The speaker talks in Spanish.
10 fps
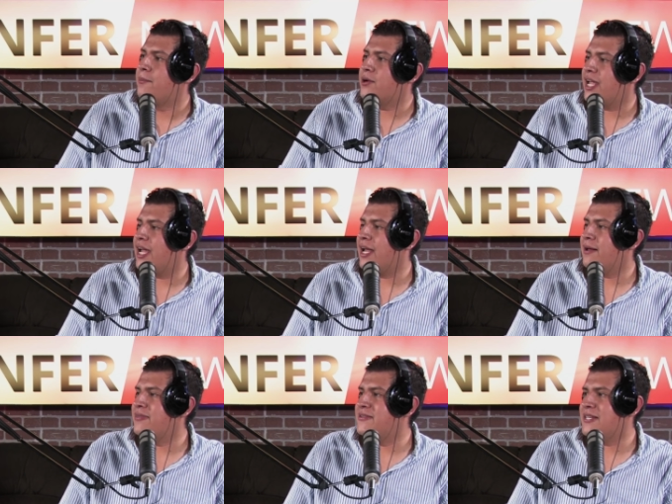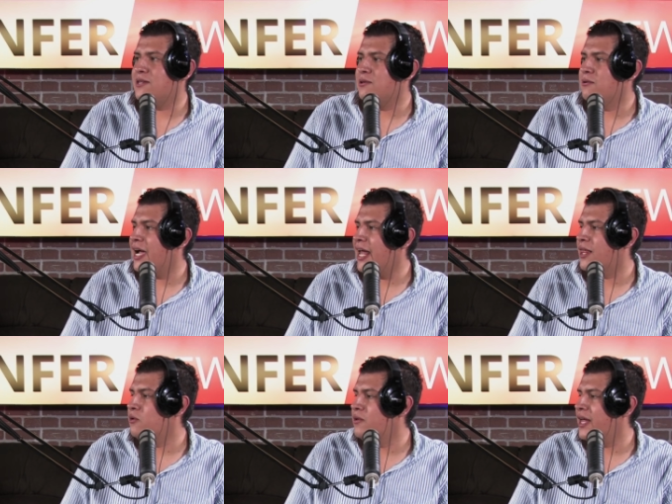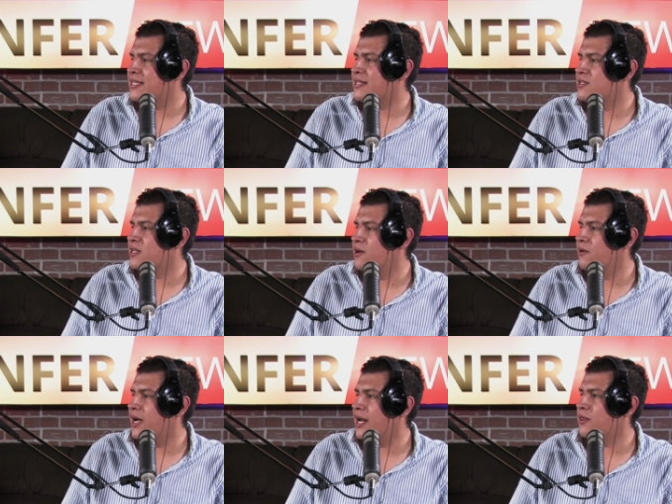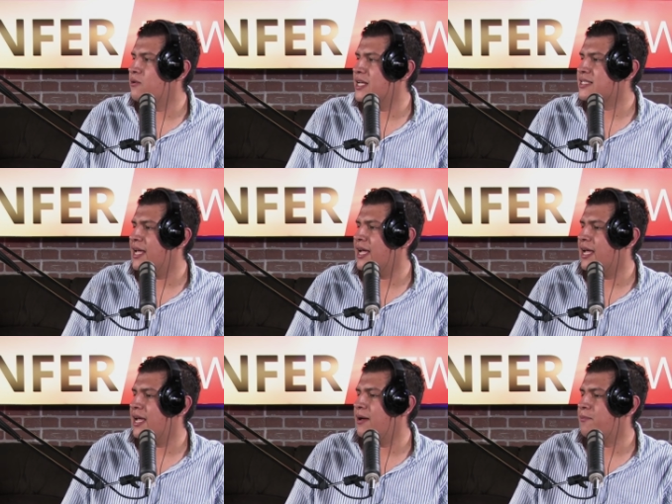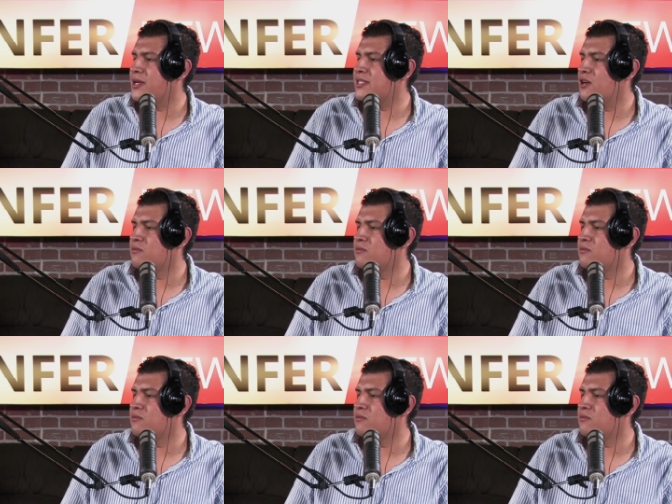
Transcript: porque sin lugar a dudas, sin lugar a dudas, eh, pues de los